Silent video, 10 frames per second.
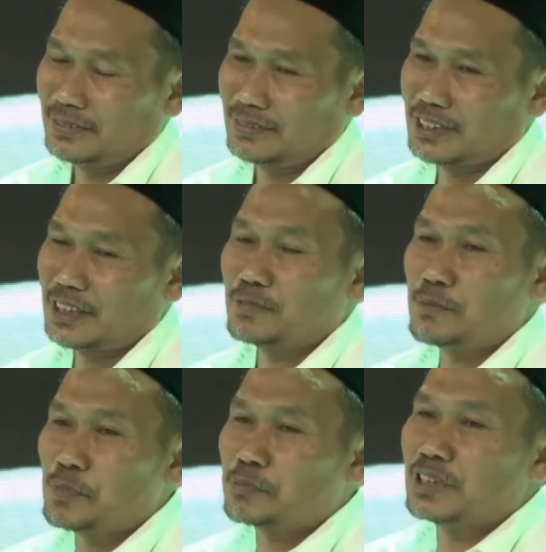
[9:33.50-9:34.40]
Said
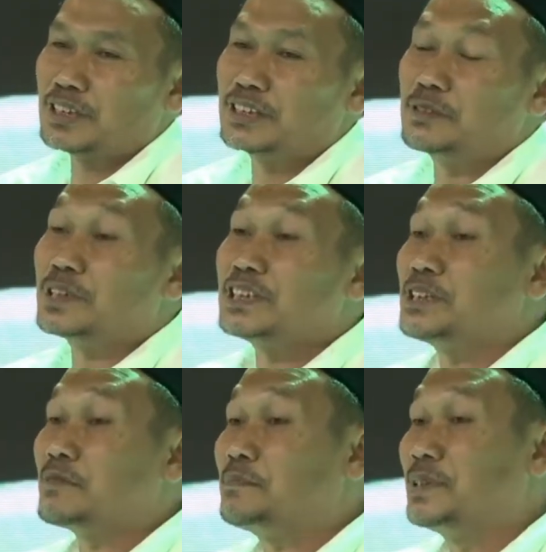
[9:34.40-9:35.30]
Muhammad melihat lagi
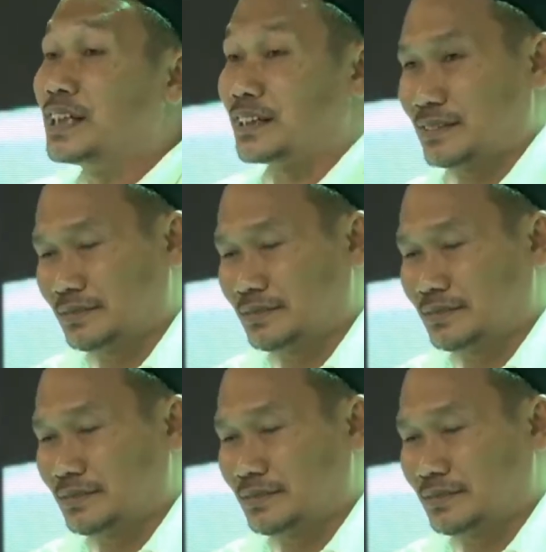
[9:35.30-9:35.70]
peristiwa Bilal.